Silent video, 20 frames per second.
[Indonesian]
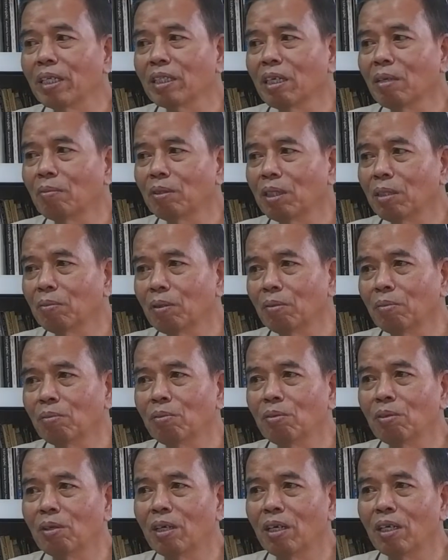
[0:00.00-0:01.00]
udah ngebet
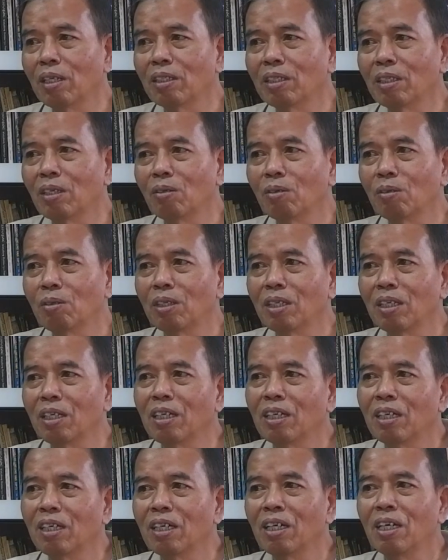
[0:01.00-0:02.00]
banget ya udah ngebet
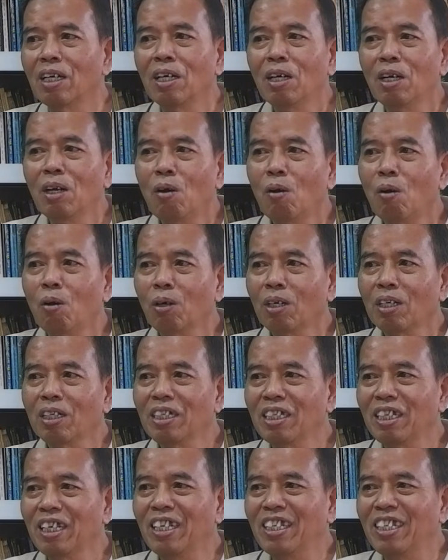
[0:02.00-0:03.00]
banget
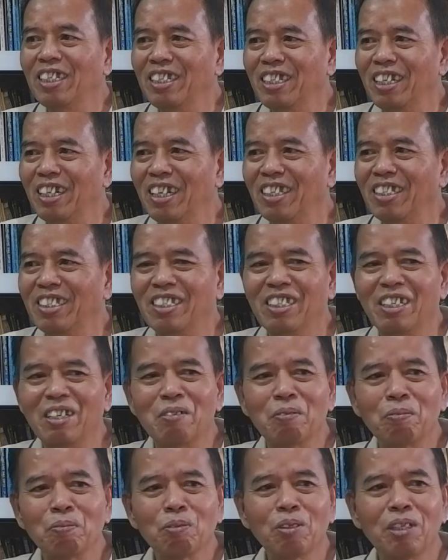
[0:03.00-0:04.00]
Nah, nah, pada
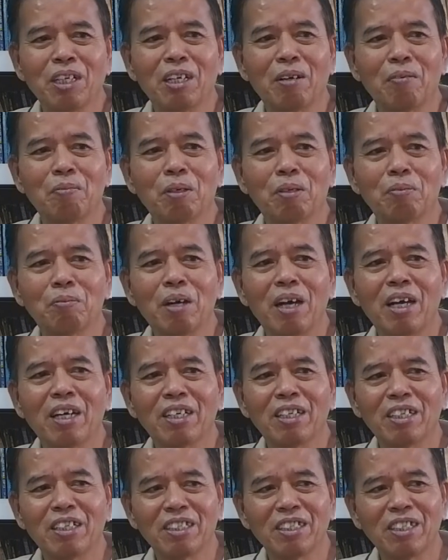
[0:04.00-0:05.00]
saat dibu
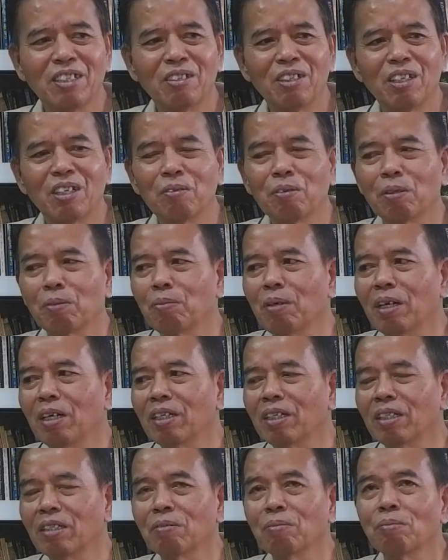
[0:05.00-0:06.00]
ditarik itulah,
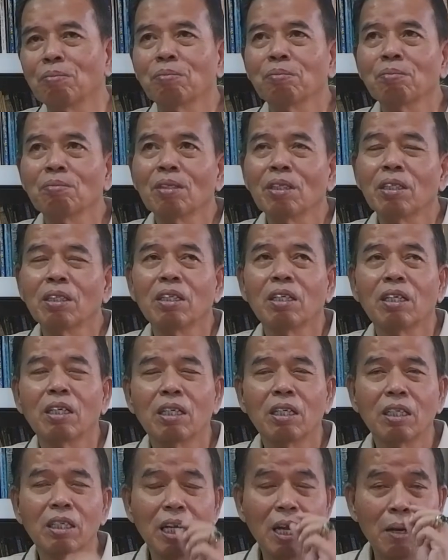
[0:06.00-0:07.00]
kemudian
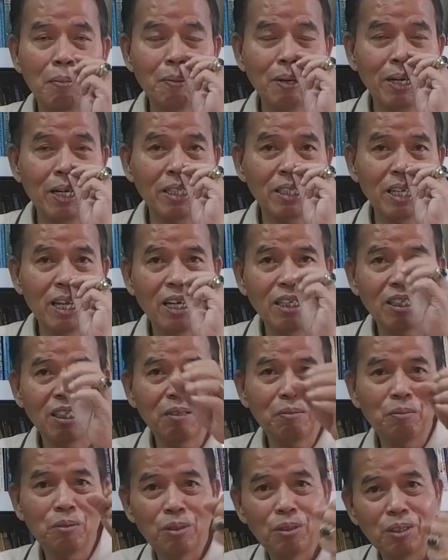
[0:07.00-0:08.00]
suaminya
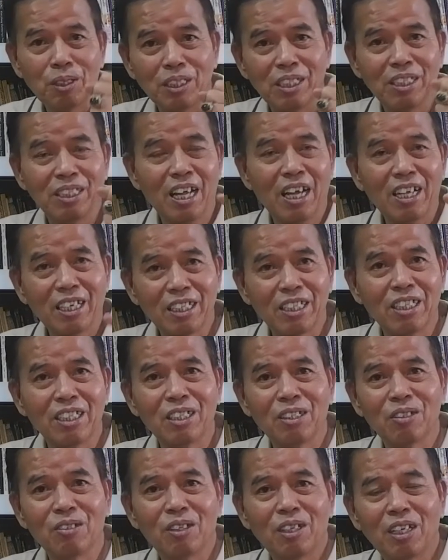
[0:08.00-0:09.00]
datang, suami si perempuan
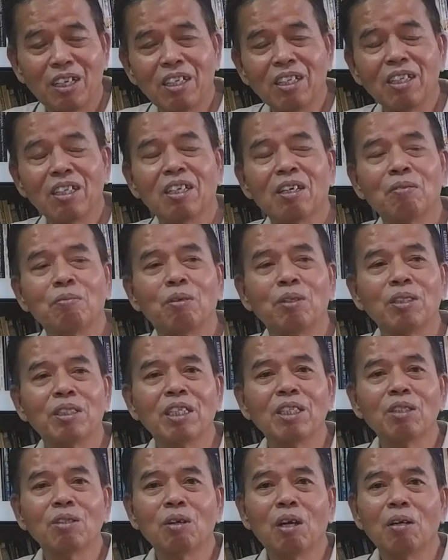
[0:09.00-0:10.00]
ini. Dia
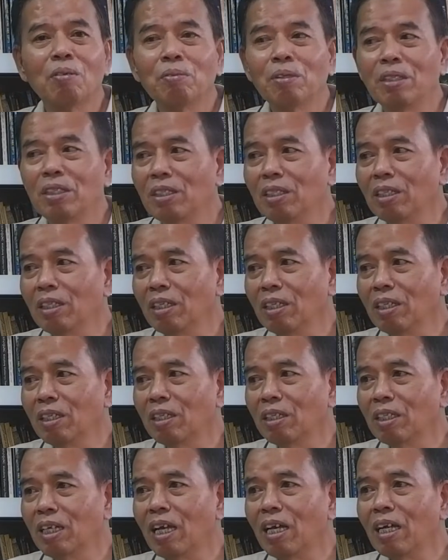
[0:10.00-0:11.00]
mendapati ada dua orang di
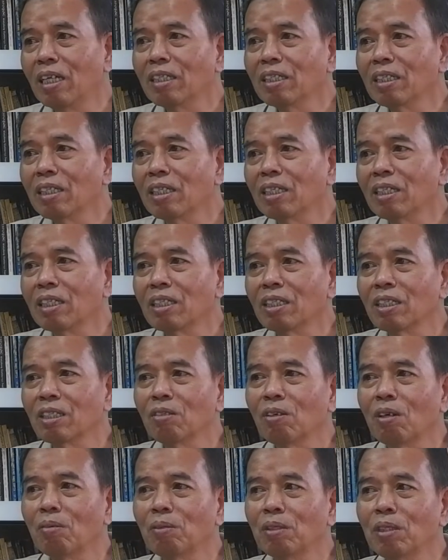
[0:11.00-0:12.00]
kamar,
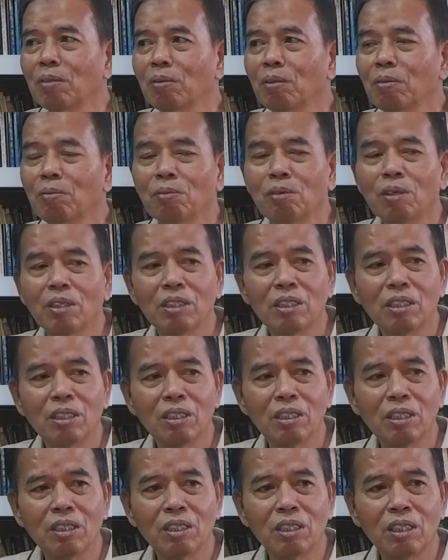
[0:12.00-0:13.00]
apa-apaan nih,
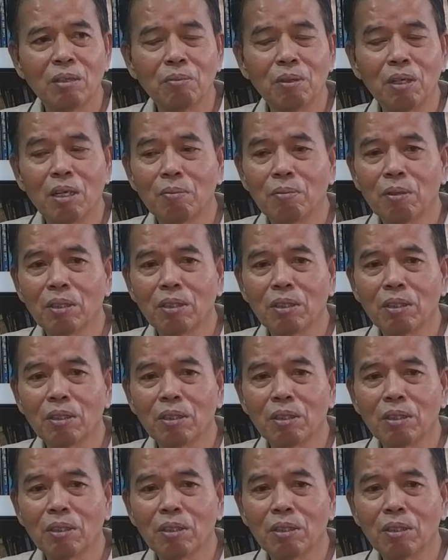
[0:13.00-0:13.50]
gitu kan ya.